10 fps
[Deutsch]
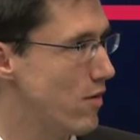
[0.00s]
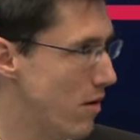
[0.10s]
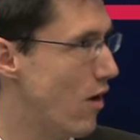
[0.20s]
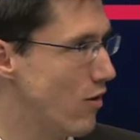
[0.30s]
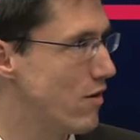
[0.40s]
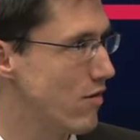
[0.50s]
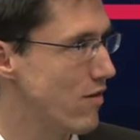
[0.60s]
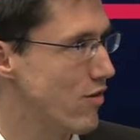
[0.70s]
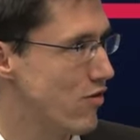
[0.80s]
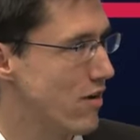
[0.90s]
Wir brauchen das
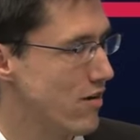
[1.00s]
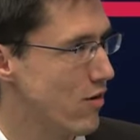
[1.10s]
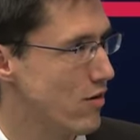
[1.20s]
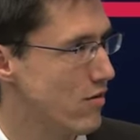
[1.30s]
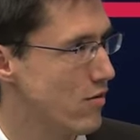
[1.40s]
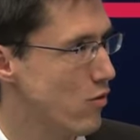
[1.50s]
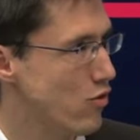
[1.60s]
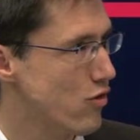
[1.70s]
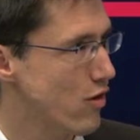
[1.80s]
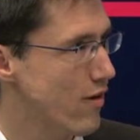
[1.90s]
ja wahrscheinlich auch, diesen
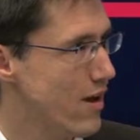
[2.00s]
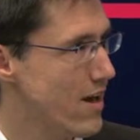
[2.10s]
Rohstoff.